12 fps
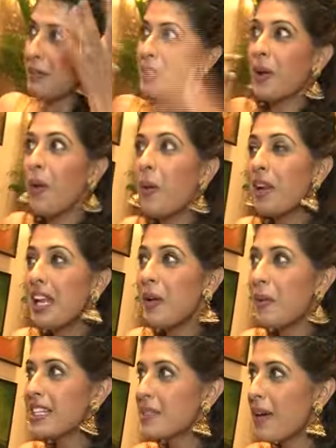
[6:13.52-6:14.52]
वी वर द ओनली
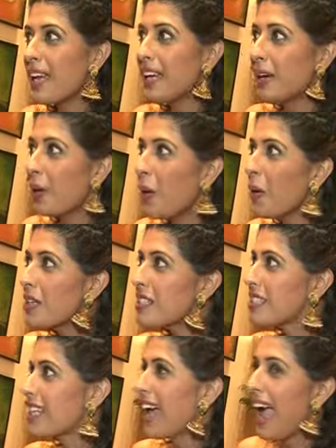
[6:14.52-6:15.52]
वंस वेयरिंग
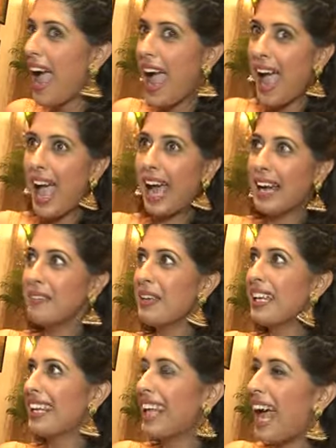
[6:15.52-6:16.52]
क्लोथ्स एंड
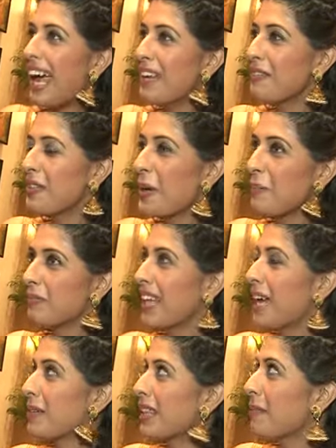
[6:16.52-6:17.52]
वी रैन फ्रॉम
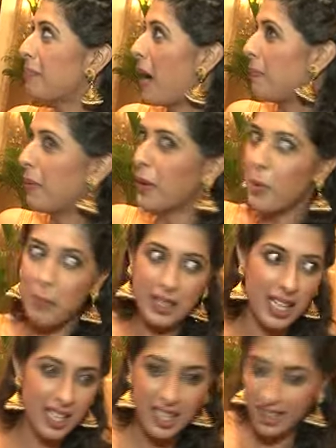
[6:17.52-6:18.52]
देयर मतलब पापा को
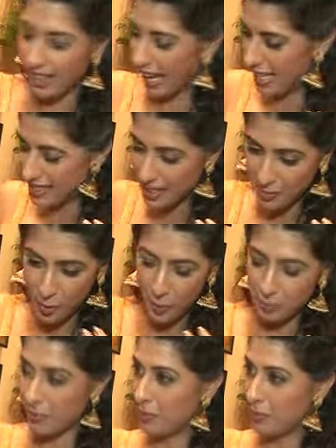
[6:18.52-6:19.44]
पता नहीं कैसे वो